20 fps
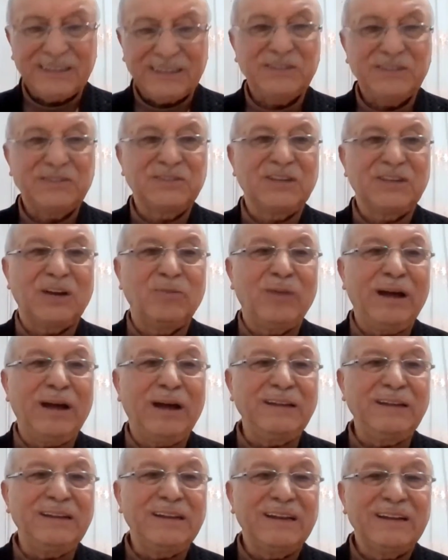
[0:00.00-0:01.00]

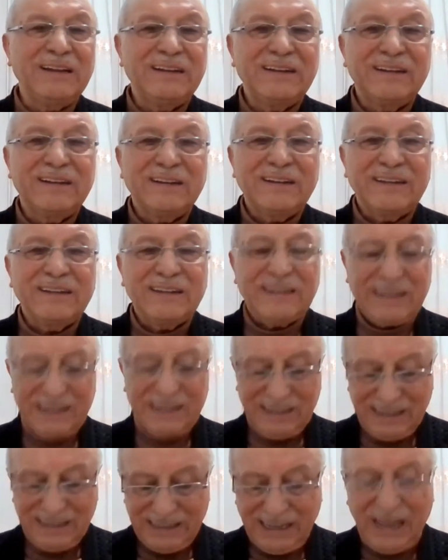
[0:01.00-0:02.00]
Zaman
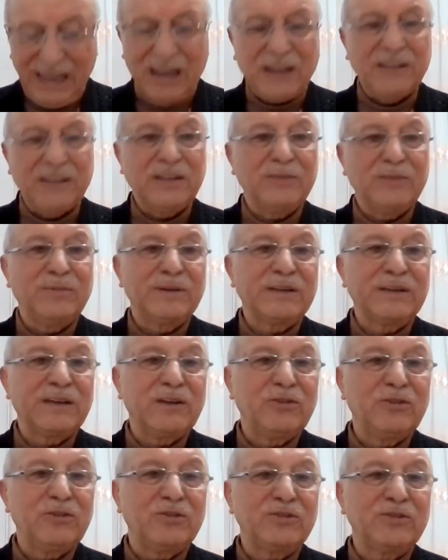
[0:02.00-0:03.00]
ne anlama
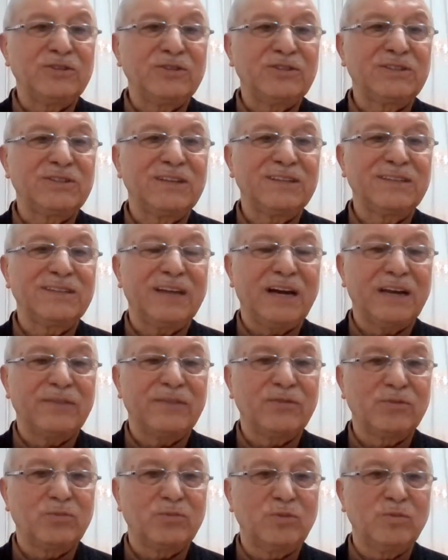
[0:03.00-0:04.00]
geliyor? İşte
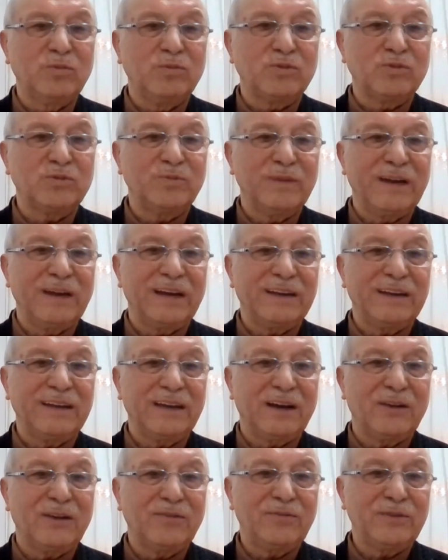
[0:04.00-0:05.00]
tarifi buymuş meğer
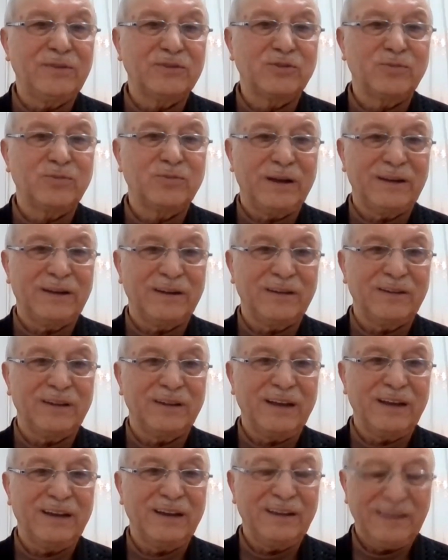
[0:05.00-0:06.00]
ya
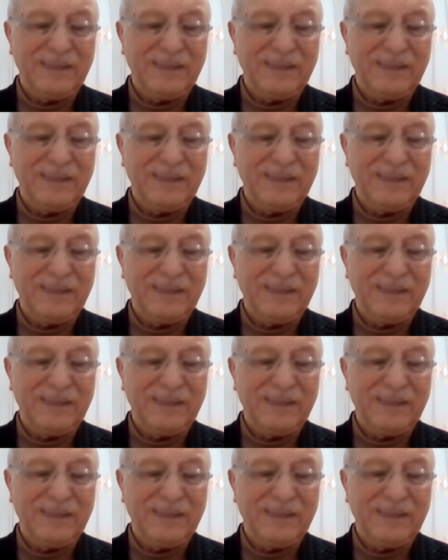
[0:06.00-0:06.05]
Fesbanallah.